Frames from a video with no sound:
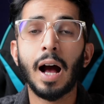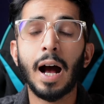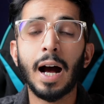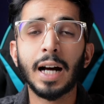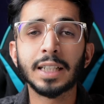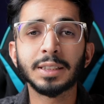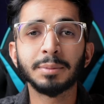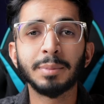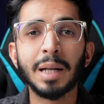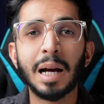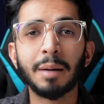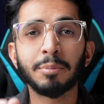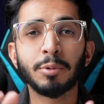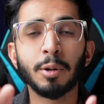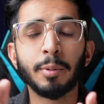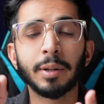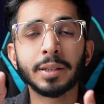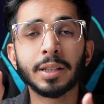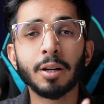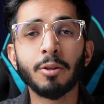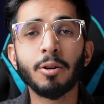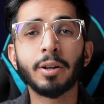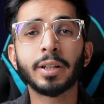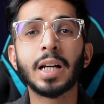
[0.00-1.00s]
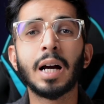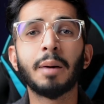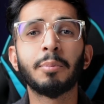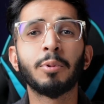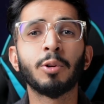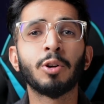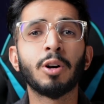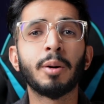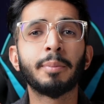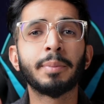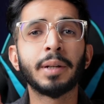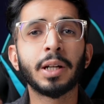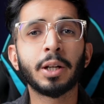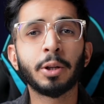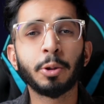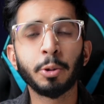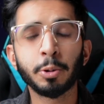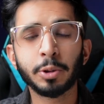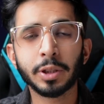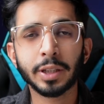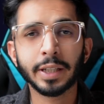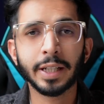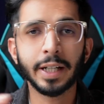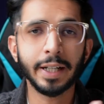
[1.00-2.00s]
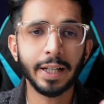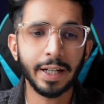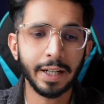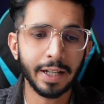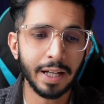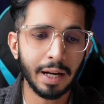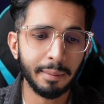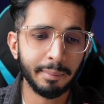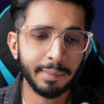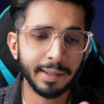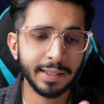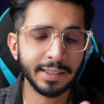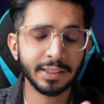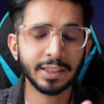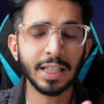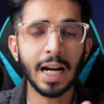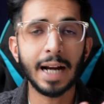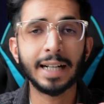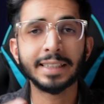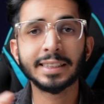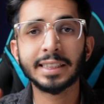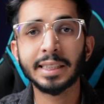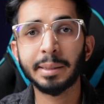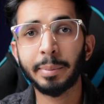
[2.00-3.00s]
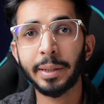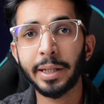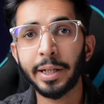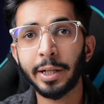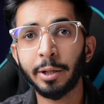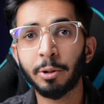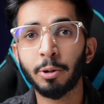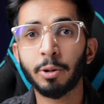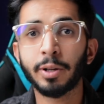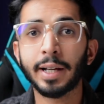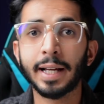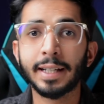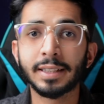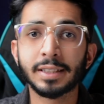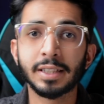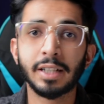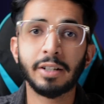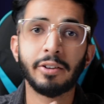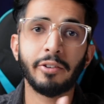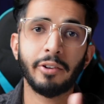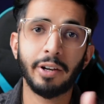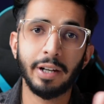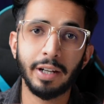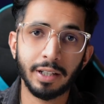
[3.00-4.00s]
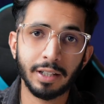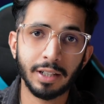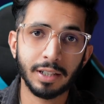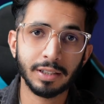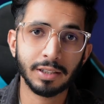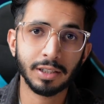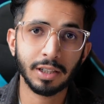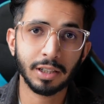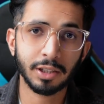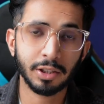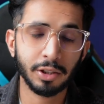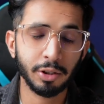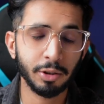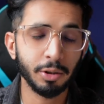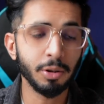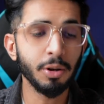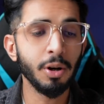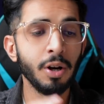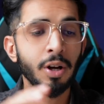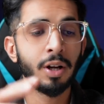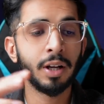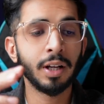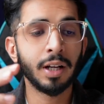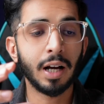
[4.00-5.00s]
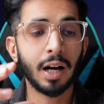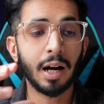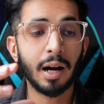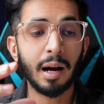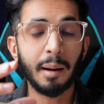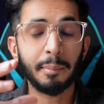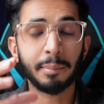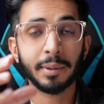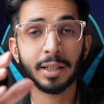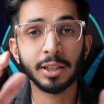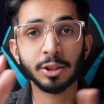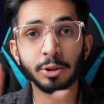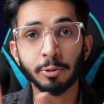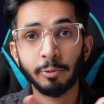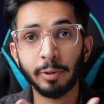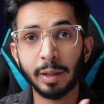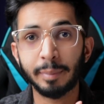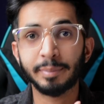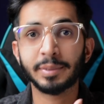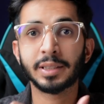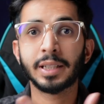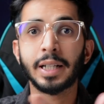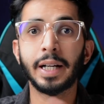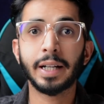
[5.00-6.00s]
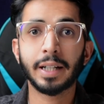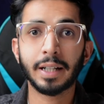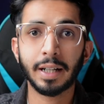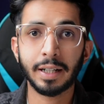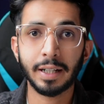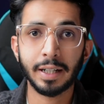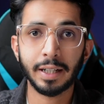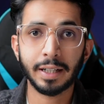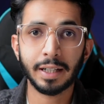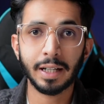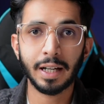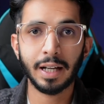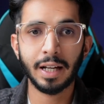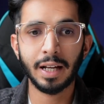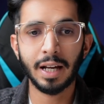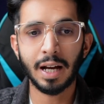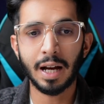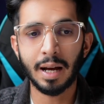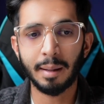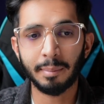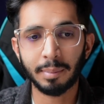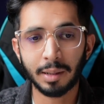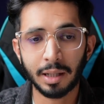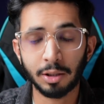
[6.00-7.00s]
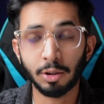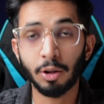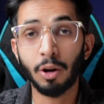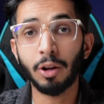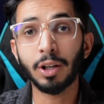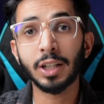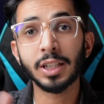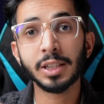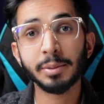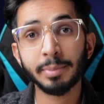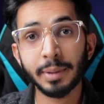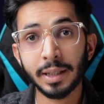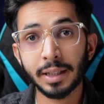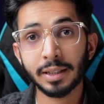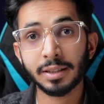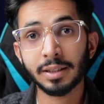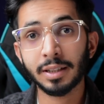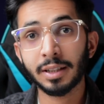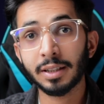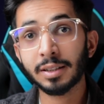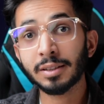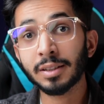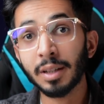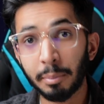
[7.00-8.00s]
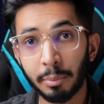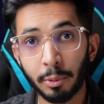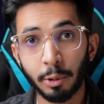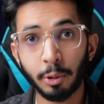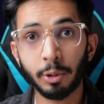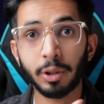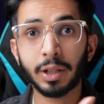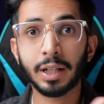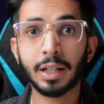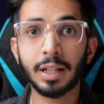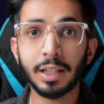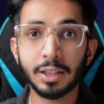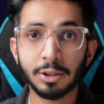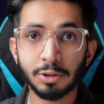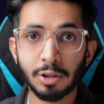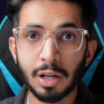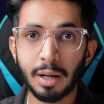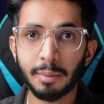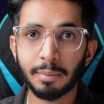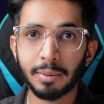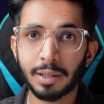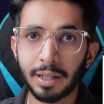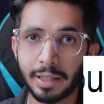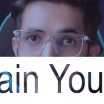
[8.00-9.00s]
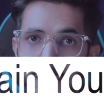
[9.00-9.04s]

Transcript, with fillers: आज मैं आपको बताऊंगा कि आप लोग अपने खुद के डेटा पे चैट जीपीटी को कैसे ट्रेन कर सकते हो आपके जो वेबसाइट का डेटा है आपका नॉलेज बेस है सपोर्ट के लिए जो आपका